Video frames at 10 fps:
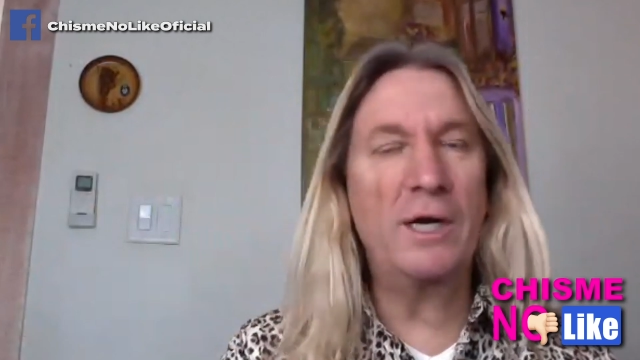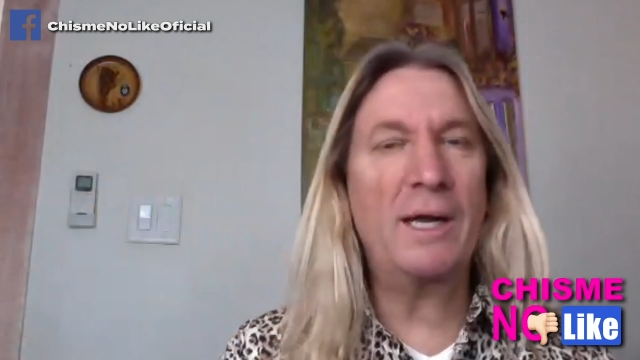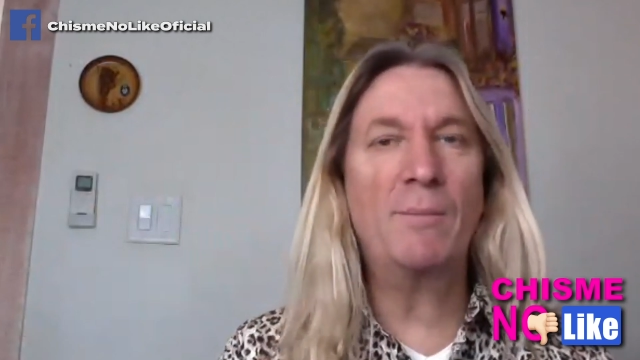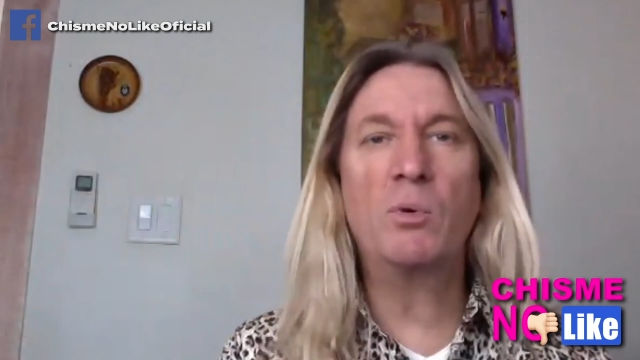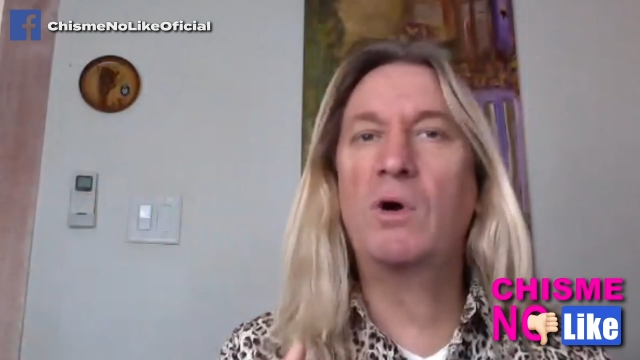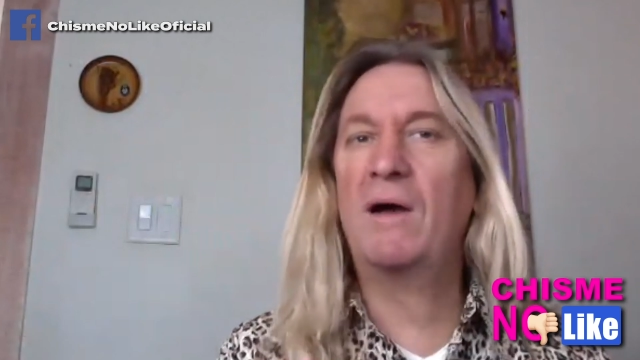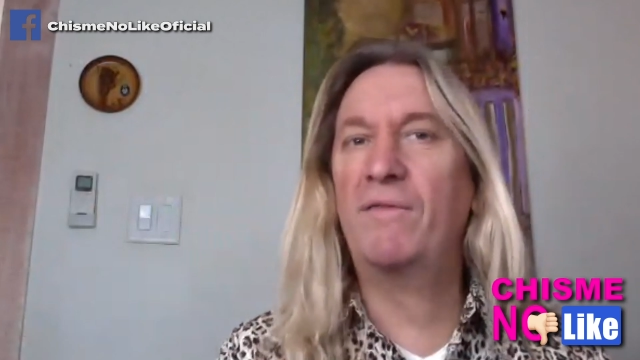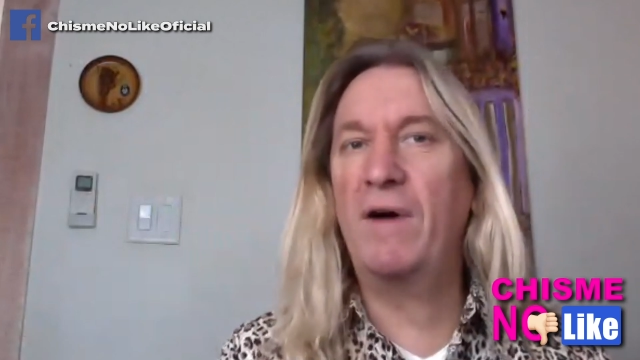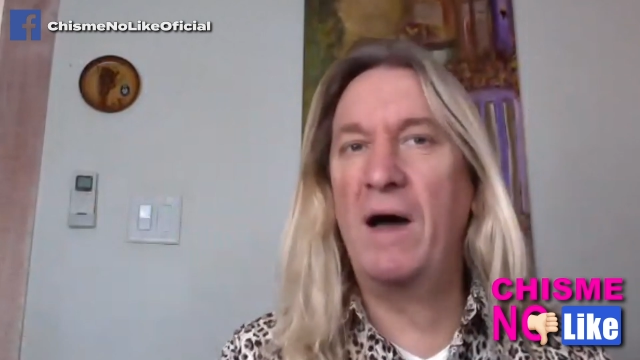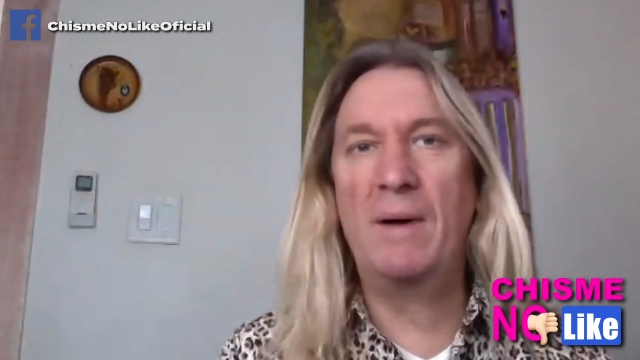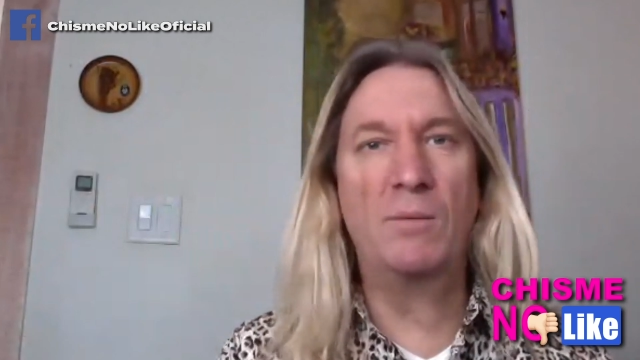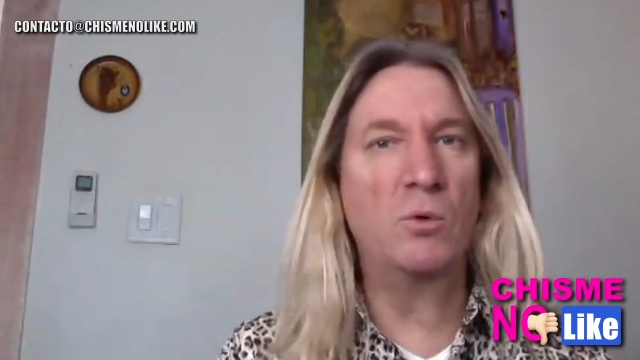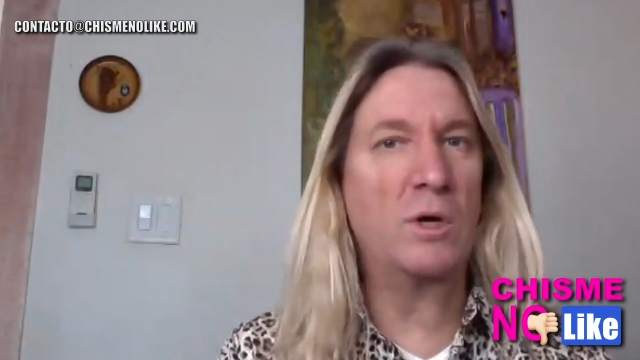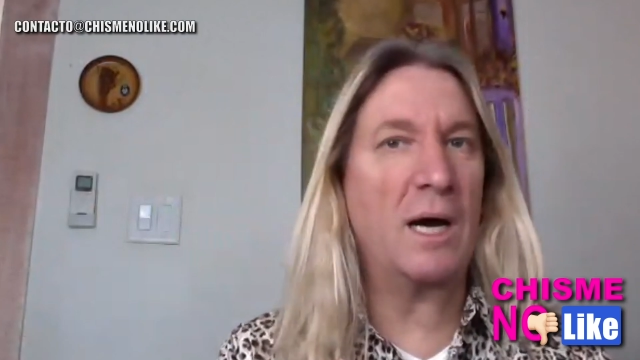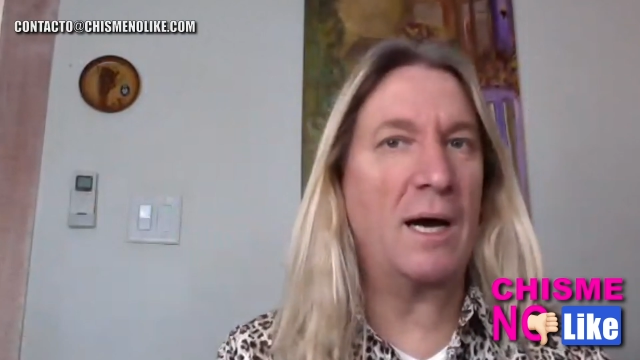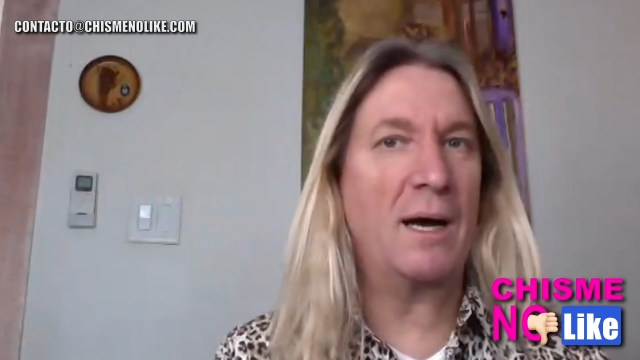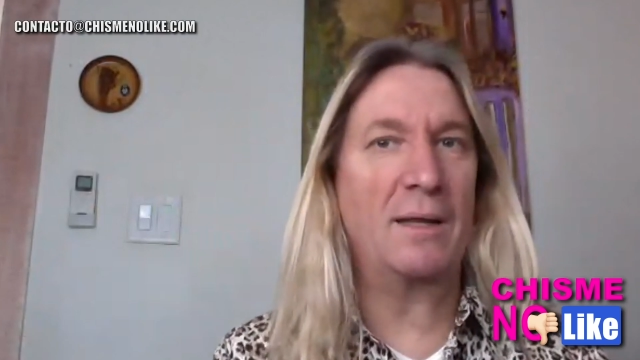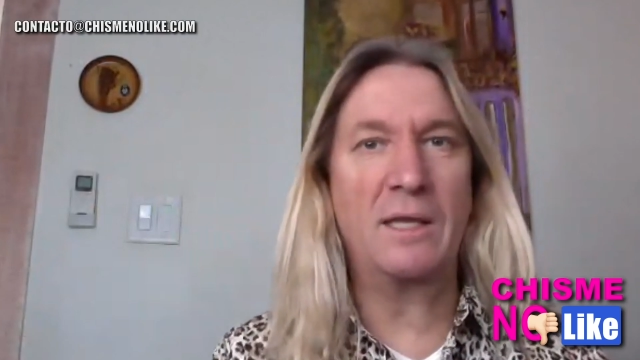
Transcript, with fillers: eran busca fama, busca